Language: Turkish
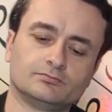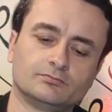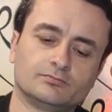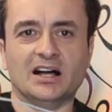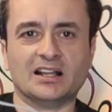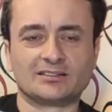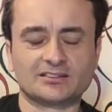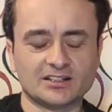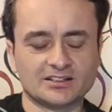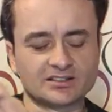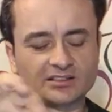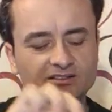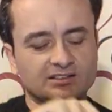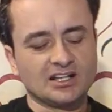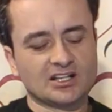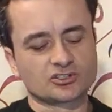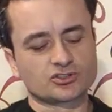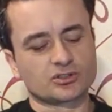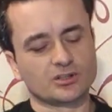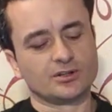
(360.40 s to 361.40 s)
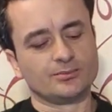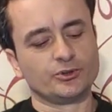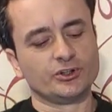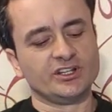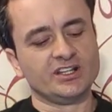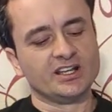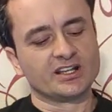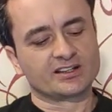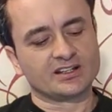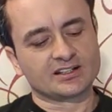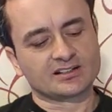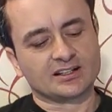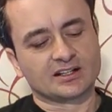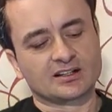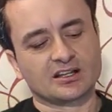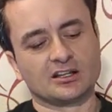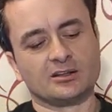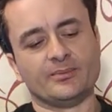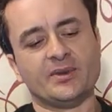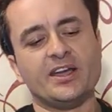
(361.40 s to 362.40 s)
Bantladıktan sonra bunu yerine
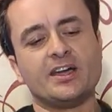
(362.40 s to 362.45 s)
takalım.